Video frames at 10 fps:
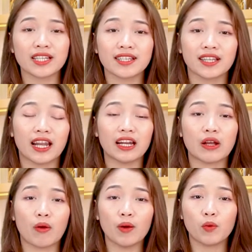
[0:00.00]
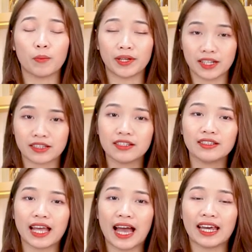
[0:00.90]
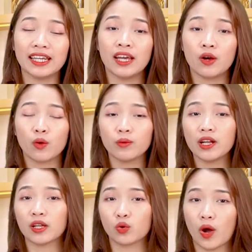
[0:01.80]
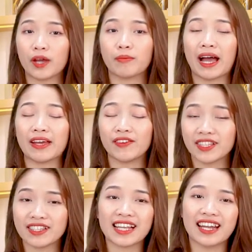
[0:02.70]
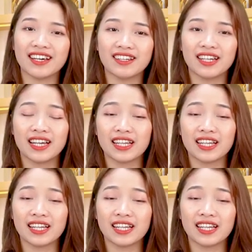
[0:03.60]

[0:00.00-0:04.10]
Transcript: ta sẽ thấy là đầu óc của mình được thư thái, cũng như là thoải mái và thư giãn hơn.